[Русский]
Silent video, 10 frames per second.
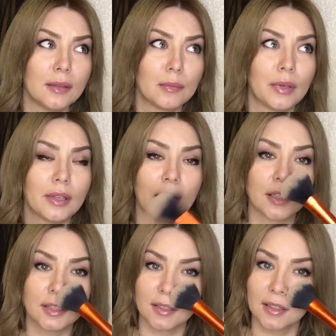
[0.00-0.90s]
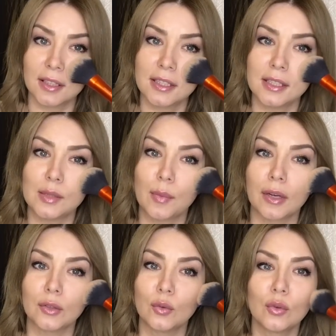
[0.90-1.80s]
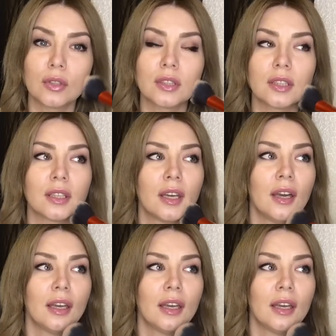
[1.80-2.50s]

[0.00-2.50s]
им приятно наносить продукты,